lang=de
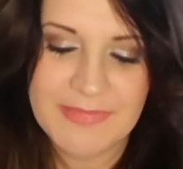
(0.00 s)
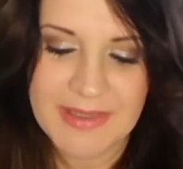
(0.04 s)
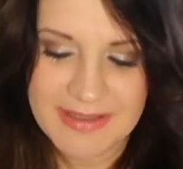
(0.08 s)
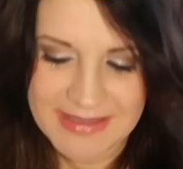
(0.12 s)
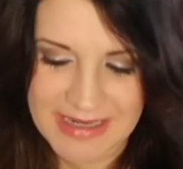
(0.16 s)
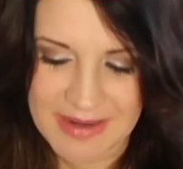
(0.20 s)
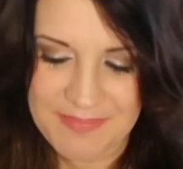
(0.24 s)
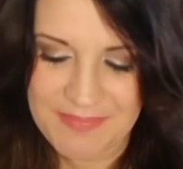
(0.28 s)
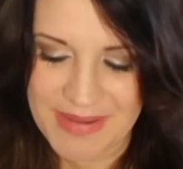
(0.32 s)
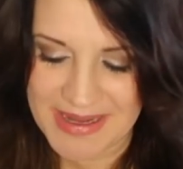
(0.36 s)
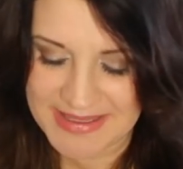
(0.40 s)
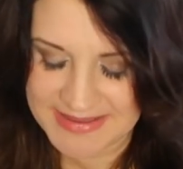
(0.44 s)

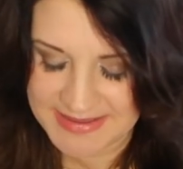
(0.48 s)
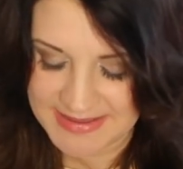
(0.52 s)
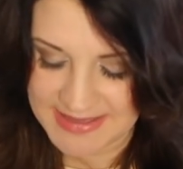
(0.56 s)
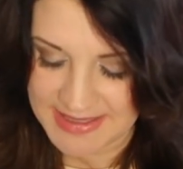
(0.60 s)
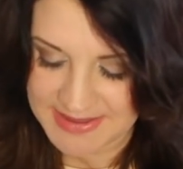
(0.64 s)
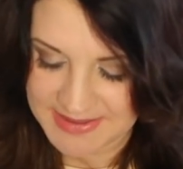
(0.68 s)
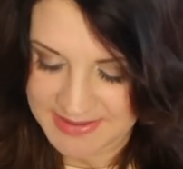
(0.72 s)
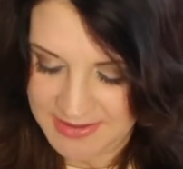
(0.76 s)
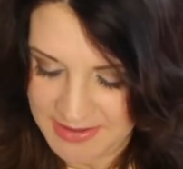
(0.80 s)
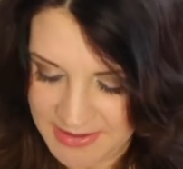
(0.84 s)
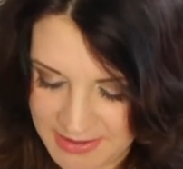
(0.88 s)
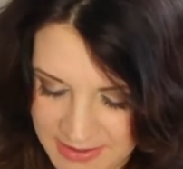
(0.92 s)
Dann passt
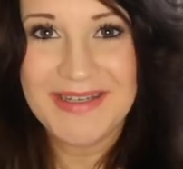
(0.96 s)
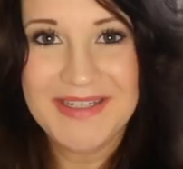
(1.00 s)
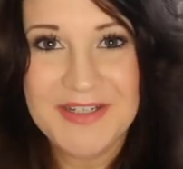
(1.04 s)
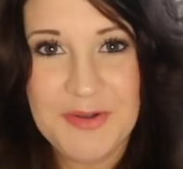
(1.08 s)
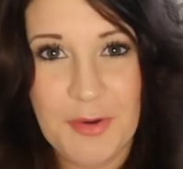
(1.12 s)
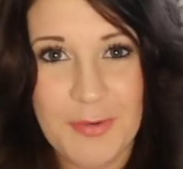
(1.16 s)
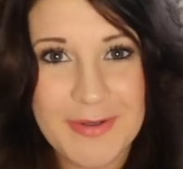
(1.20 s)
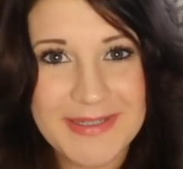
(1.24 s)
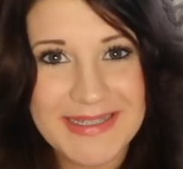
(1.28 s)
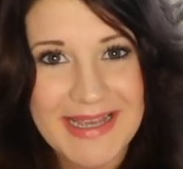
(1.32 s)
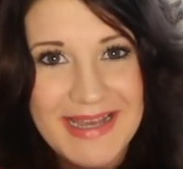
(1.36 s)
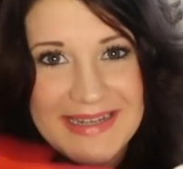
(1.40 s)
das. Die
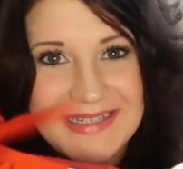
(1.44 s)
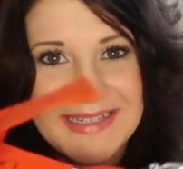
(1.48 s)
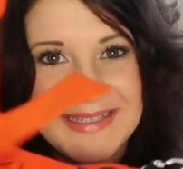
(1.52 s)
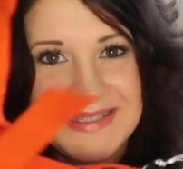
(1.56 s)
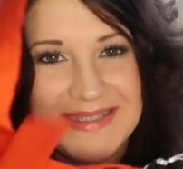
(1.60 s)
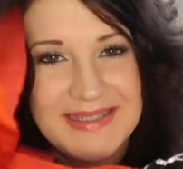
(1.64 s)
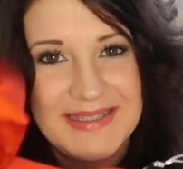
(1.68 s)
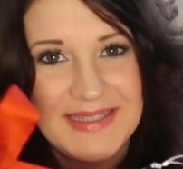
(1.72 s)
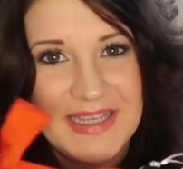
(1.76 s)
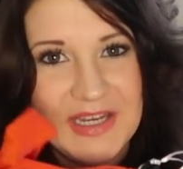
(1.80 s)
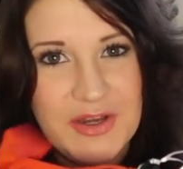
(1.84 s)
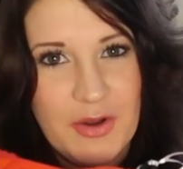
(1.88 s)
Hose hat
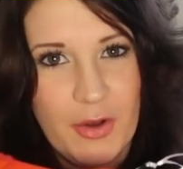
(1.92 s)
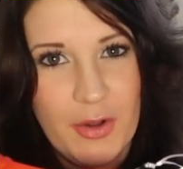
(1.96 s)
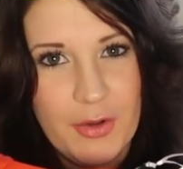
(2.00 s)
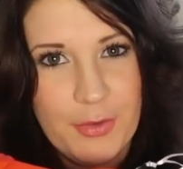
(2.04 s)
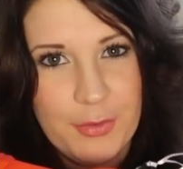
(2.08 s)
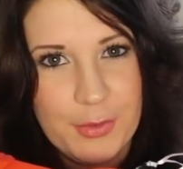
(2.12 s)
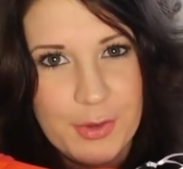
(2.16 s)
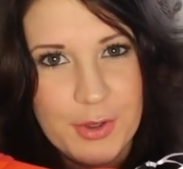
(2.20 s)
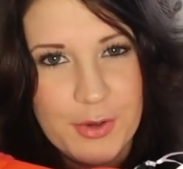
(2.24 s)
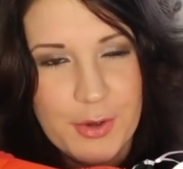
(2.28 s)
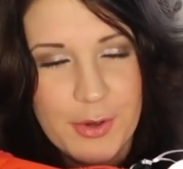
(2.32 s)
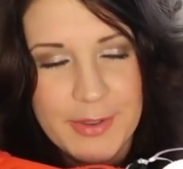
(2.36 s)
jetzt 10
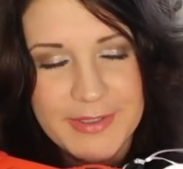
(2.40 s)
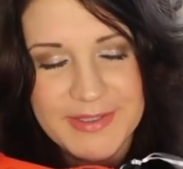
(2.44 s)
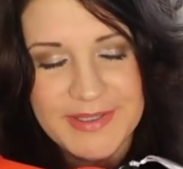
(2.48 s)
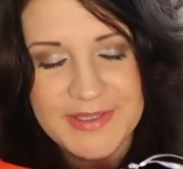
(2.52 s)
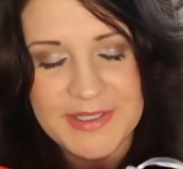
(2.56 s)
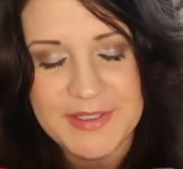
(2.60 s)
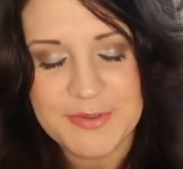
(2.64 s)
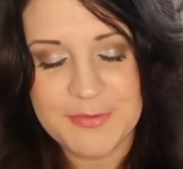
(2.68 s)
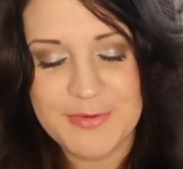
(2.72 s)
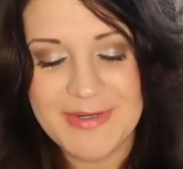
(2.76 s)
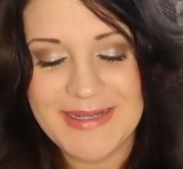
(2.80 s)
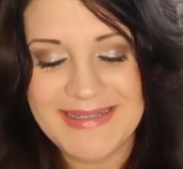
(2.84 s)
Euro
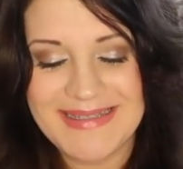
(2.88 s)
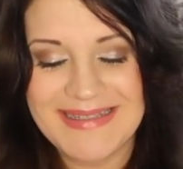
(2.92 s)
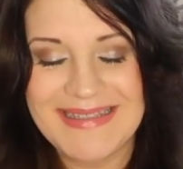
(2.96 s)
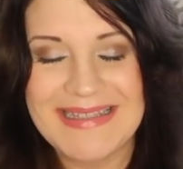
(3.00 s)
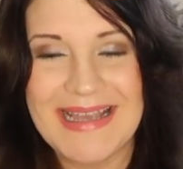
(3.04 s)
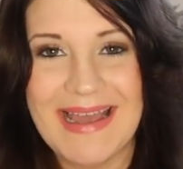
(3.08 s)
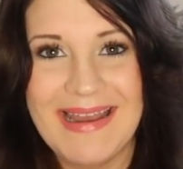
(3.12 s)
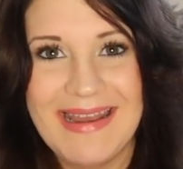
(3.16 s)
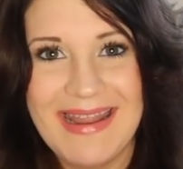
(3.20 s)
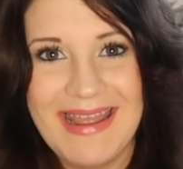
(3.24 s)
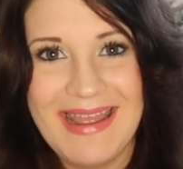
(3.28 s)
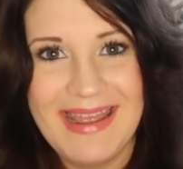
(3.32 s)
gekostet und es ist
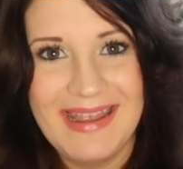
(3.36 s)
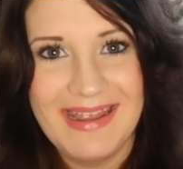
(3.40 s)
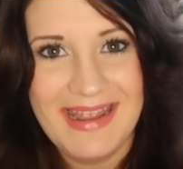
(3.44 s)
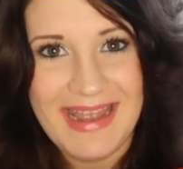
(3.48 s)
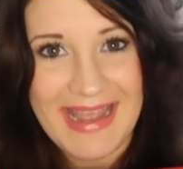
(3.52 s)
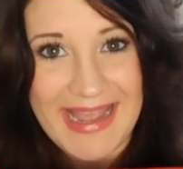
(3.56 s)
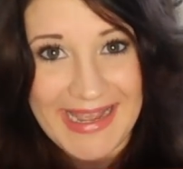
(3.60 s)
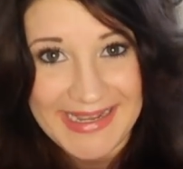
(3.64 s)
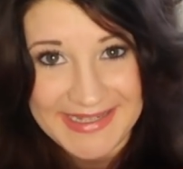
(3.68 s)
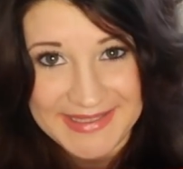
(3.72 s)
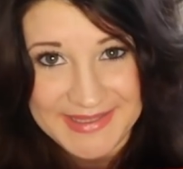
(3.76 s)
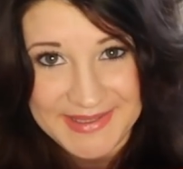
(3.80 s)
eine
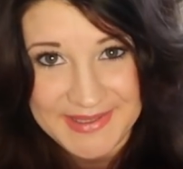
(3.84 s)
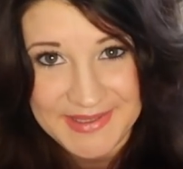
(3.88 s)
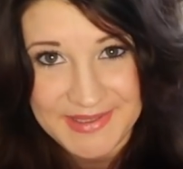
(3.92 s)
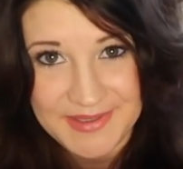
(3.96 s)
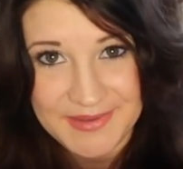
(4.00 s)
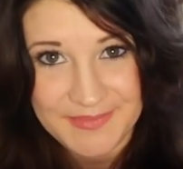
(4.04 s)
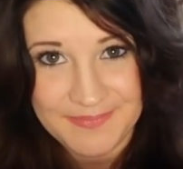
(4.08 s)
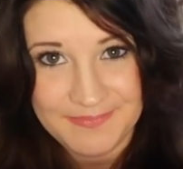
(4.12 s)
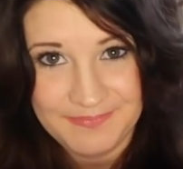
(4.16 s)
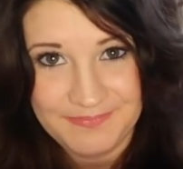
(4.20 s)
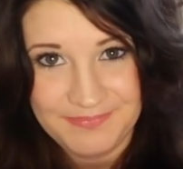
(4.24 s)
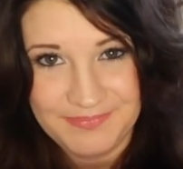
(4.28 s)
S.